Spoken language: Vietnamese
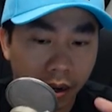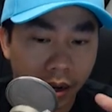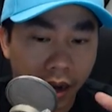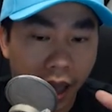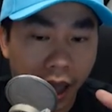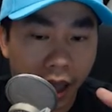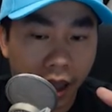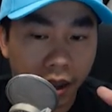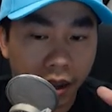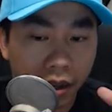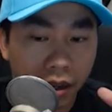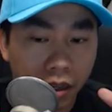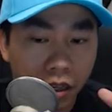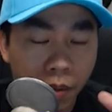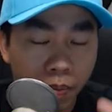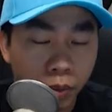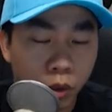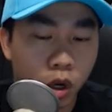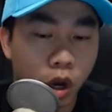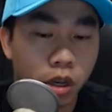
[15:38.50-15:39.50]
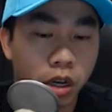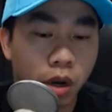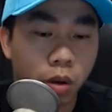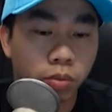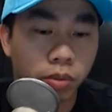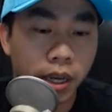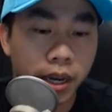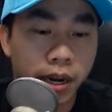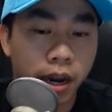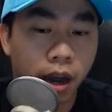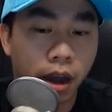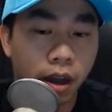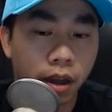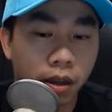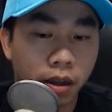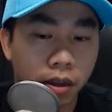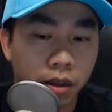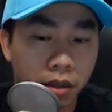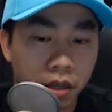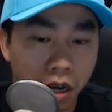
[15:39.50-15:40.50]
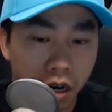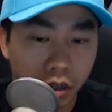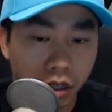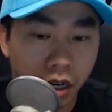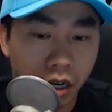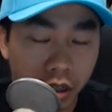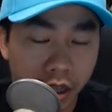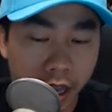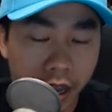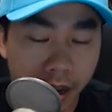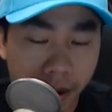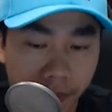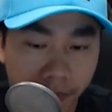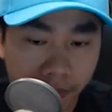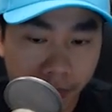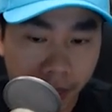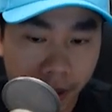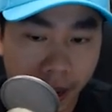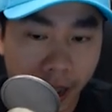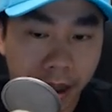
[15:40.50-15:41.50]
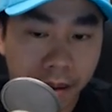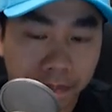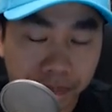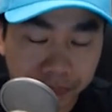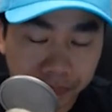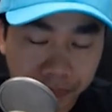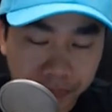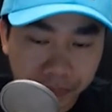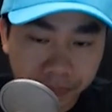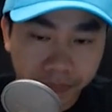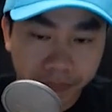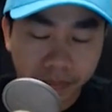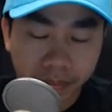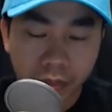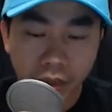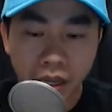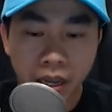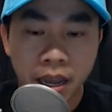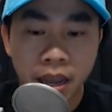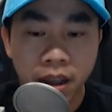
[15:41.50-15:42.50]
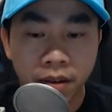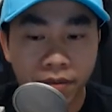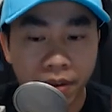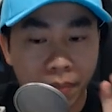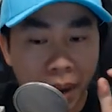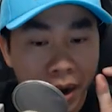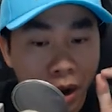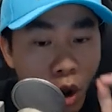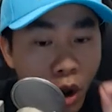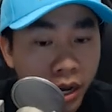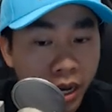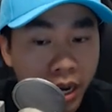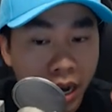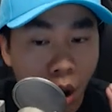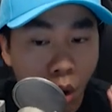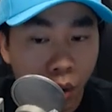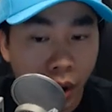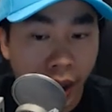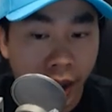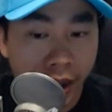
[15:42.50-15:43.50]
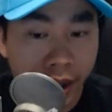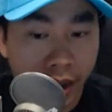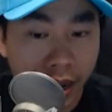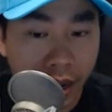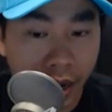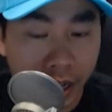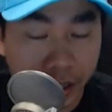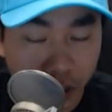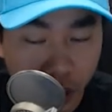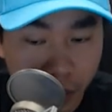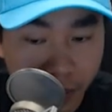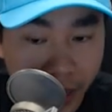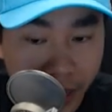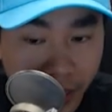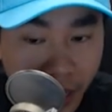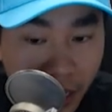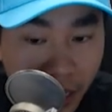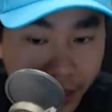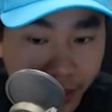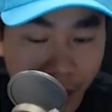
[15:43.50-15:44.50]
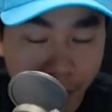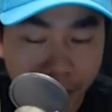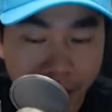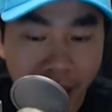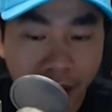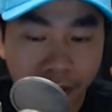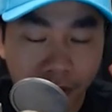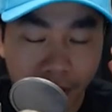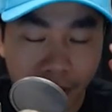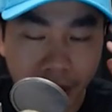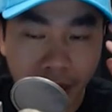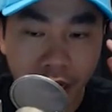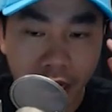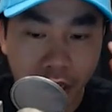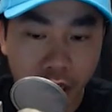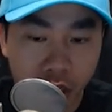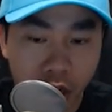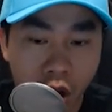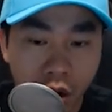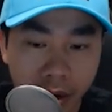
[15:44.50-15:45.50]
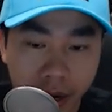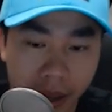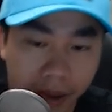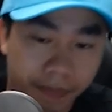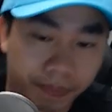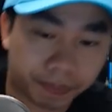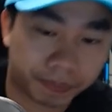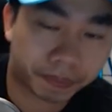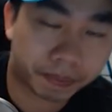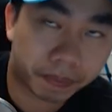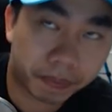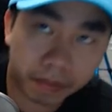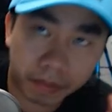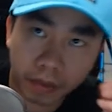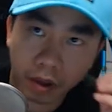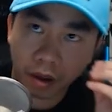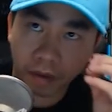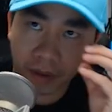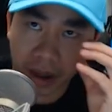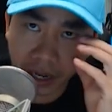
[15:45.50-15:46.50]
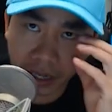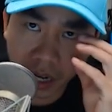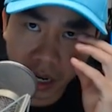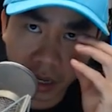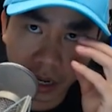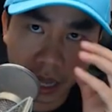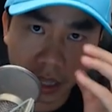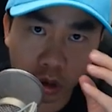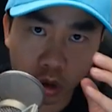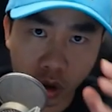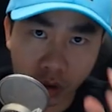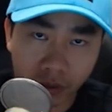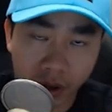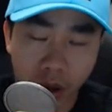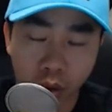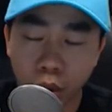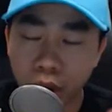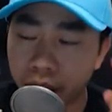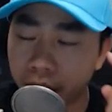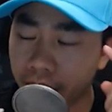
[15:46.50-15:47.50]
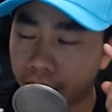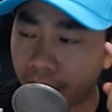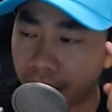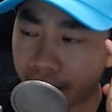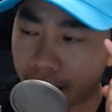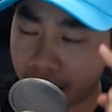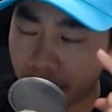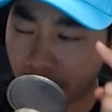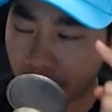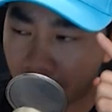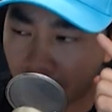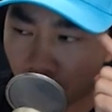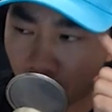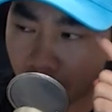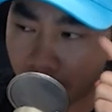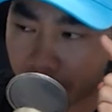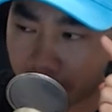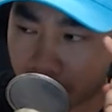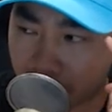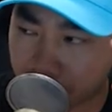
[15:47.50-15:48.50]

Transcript: để giúp cho những công ty đó giữ chữ tiền ok và bà nói cái câu này á, là Jimmy rất là tâm đắc và rất là short nè và rất là tuyệt vời quý anh chị phải nghe nghe cái điều này